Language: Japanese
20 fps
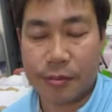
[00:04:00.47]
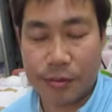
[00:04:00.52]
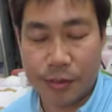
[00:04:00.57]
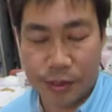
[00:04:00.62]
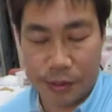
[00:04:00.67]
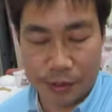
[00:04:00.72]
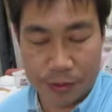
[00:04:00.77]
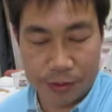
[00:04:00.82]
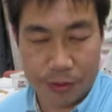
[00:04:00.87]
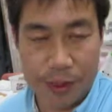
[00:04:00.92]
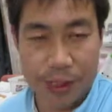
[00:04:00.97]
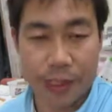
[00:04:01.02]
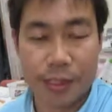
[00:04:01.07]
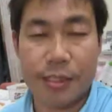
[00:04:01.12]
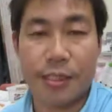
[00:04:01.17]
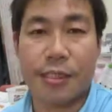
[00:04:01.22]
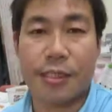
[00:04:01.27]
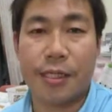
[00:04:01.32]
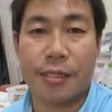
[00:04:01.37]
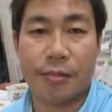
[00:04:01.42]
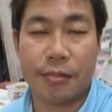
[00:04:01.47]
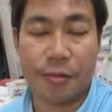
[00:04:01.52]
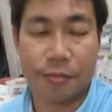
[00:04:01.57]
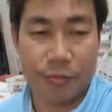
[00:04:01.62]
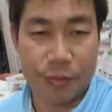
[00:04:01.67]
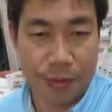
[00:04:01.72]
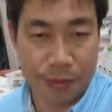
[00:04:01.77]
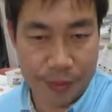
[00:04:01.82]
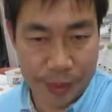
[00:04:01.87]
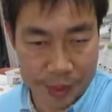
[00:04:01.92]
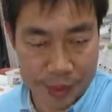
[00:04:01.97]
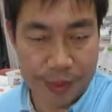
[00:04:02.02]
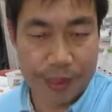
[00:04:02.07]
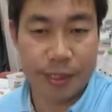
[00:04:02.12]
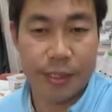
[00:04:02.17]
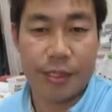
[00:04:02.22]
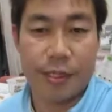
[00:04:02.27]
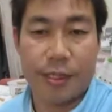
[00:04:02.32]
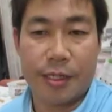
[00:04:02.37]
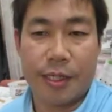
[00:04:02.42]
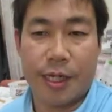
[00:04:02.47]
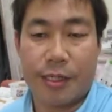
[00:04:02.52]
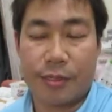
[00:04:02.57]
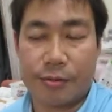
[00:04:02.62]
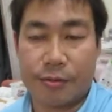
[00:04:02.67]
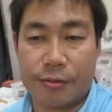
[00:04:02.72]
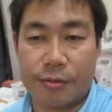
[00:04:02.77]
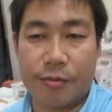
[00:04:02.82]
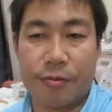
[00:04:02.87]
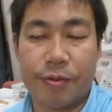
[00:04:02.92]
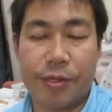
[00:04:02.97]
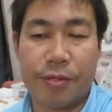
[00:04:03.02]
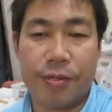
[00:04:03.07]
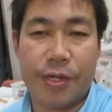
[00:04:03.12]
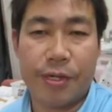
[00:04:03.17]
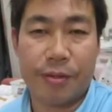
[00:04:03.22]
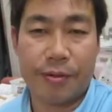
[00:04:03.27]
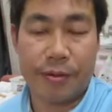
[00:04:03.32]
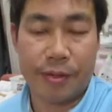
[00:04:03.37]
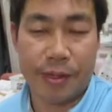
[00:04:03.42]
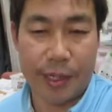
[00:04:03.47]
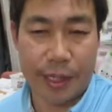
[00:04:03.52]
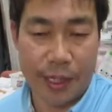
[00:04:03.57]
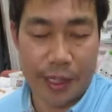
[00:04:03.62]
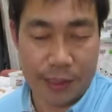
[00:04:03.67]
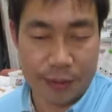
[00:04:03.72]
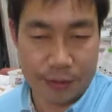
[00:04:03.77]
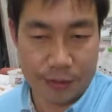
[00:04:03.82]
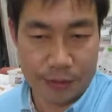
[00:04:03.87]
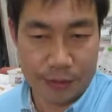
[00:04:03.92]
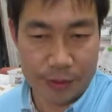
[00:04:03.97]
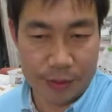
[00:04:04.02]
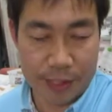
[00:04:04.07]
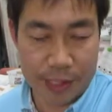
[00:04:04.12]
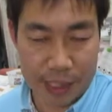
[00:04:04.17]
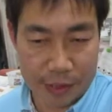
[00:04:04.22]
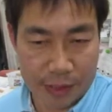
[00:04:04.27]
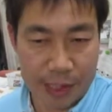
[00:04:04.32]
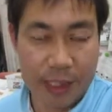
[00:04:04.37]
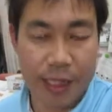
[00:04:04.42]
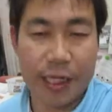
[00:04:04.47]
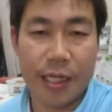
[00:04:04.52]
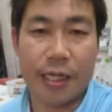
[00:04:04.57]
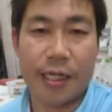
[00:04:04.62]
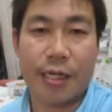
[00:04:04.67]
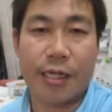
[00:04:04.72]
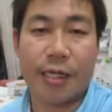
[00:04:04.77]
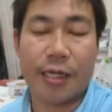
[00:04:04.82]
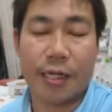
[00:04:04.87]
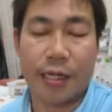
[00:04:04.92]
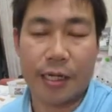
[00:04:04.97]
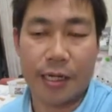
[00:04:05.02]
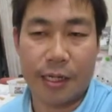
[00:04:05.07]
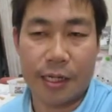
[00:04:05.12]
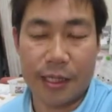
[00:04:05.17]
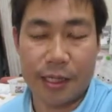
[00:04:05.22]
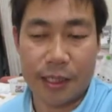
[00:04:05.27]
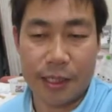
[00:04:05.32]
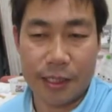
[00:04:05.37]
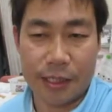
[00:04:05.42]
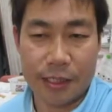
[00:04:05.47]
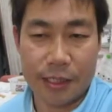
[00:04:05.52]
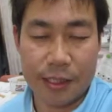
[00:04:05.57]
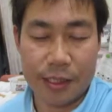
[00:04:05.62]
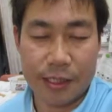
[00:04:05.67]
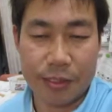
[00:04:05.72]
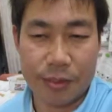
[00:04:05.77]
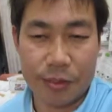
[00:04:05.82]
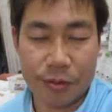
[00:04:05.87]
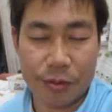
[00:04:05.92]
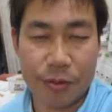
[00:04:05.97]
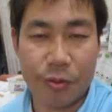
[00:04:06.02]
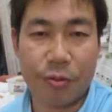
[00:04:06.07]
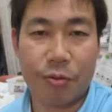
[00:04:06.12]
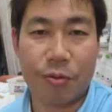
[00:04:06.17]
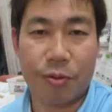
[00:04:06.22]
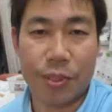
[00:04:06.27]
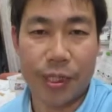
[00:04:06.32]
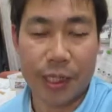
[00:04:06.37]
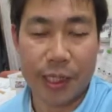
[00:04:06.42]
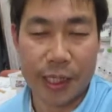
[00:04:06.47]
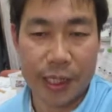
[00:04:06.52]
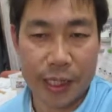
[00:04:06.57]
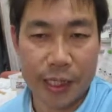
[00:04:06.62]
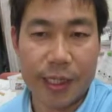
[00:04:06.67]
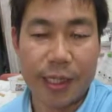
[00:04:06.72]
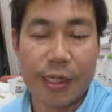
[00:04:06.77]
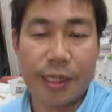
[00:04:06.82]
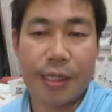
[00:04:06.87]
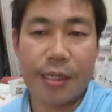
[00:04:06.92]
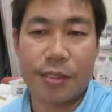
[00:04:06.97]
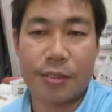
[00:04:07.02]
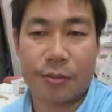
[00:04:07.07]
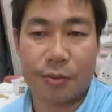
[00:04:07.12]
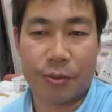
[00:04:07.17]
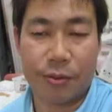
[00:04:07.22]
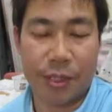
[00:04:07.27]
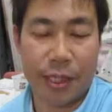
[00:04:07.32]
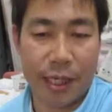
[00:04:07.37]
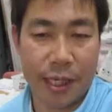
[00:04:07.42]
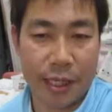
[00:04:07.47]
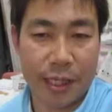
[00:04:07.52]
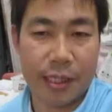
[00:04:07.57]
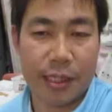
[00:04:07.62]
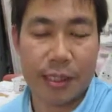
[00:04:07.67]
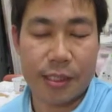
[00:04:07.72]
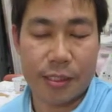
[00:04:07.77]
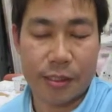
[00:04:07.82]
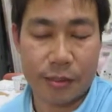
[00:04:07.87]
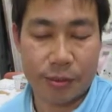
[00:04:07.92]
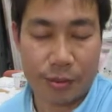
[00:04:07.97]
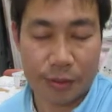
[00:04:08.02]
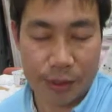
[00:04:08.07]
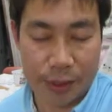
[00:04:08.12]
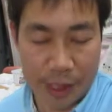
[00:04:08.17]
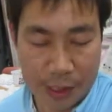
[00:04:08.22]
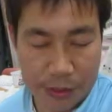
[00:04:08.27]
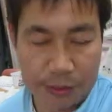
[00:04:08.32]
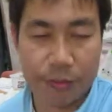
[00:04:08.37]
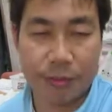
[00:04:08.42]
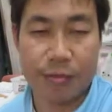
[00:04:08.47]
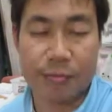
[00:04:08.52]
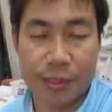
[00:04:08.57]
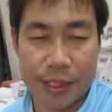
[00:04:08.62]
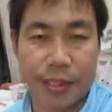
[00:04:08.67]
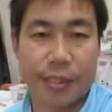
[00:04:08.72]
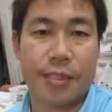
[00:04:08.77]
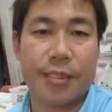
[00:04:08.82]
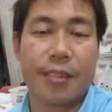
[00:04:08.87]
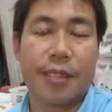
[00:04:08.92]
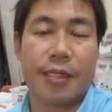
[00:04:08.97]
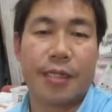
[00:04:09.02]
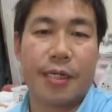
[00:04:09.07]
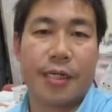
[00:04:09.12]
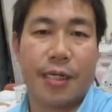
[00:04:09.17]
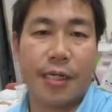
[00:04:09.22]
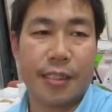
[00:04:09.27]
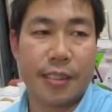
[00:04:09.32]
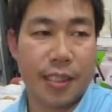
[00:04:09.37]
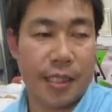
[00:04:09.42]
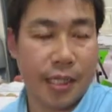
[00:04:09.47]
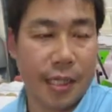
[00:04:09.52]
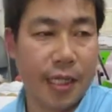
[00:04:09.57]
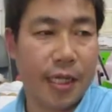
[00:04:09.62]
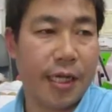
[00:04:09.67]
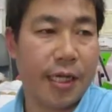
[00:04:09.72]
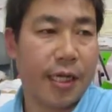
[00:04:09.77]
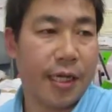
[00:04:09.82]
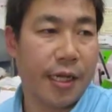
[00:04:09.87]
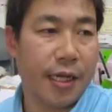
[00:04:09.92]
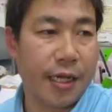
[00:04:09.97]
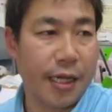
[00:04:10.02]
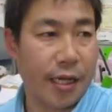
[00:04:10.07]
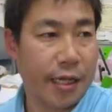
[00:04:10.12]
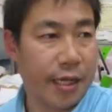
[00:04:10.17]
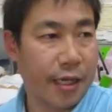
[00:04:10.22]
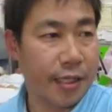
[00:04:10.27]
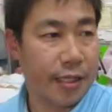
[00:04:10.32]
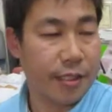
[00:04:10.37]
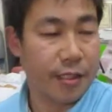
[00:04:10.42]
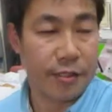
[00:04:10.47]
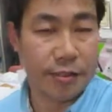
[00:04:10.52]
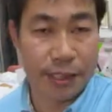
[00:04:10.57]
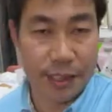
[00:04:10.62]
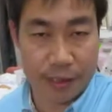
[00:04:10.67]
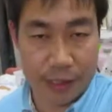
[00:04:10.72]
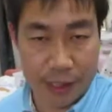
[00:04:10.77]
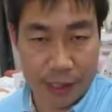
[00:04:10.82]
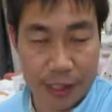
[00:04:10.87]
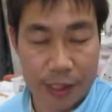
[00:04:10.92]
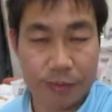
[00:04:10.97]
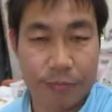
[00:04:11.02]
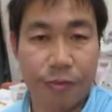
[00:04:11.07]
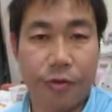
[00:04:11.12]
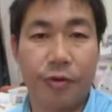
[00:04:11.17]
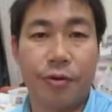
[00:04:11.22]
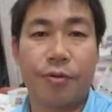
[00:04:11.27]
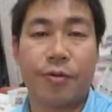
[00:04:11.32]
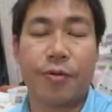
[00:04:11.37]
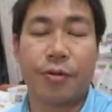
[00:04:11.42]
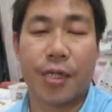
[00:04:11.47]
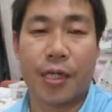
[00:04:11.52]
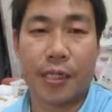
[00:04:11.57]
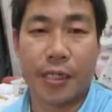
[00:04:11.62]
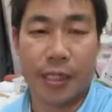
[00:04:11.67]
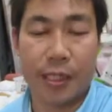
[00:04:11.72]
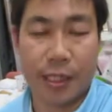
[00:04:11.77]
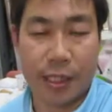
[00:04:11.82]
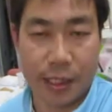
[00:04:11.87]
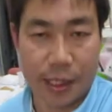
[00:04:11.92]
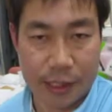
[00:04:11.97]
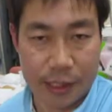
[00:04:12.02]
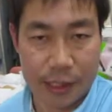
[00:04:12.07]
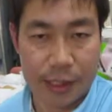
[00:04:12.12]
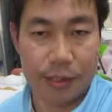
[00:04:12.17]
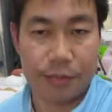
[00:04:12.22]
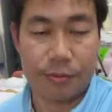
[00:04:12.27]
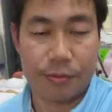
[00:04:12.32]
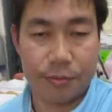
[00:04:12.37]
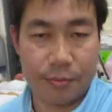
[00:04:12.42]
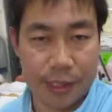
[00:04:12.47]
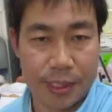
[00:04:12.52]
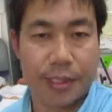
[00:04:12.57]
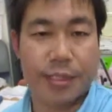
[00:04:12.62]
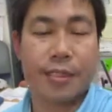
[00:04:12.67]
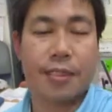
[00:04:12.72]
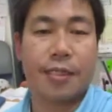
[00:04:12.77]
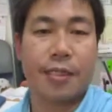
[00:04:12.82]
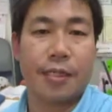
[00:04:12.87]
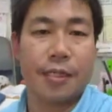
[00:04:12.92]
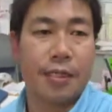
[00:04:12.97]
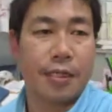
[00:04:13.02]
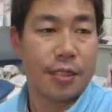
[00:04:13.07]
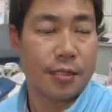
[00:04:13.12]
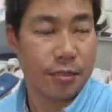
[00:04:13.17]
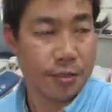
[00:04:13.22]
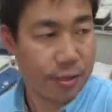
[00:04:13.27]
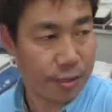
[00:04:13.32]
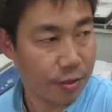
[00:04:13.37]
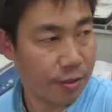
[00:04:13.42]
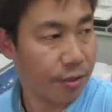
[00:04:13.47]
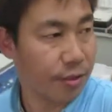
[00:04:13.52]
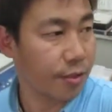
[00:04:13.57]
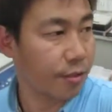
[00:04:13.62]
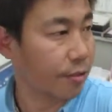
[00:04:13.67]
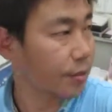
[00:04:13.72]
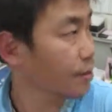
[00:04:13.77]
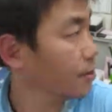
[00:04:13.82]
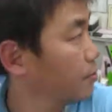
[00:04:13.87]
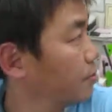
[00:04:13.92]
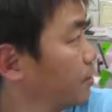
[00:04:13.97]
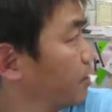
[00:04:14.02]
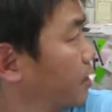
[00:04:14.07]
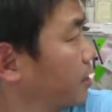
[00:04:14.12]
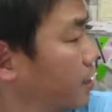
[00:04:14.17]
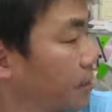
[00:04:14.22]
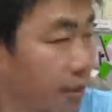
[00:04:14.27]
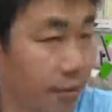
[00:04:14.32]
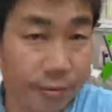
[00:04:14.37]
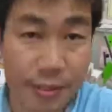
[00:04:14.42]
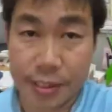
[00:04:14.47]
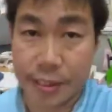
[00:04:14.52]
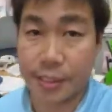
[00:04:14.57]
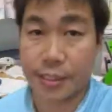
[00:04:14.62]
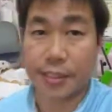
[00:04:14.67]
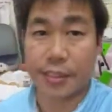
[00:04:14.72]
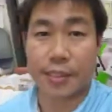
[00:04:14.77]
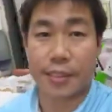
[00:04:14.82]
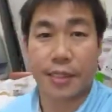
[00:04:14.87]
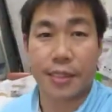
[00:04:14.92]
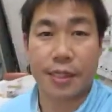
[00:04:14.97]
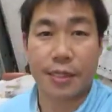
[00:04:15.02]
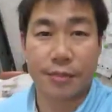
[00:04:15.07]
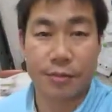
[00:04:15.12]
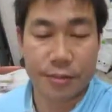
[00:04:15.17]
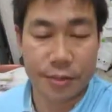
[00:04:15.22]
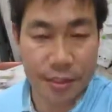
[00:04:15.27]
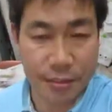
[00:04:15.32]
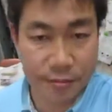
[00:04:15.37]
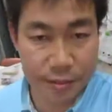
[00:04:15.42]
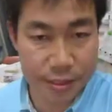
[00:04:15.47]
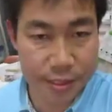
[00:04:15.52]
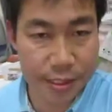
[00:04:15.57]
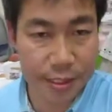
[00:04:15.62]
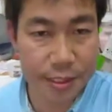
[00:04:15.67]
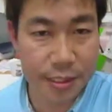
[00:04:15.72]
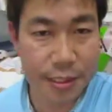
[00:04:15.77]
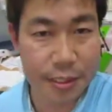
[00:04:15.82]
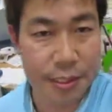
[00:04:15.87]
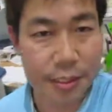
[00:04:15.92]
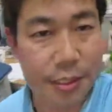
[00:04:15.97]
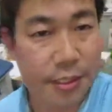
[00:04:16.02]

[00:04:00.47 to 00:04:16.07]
工場の方は空いていると思います。あの混み具合はあの比較的、えー、それほど混んでいない状況だ,、えー、状況だと思います。えー、ぜひ、えー、装着だけでもご来店いただきたいと思います。どうぞよろしくお願いいたします。ありがとうございます。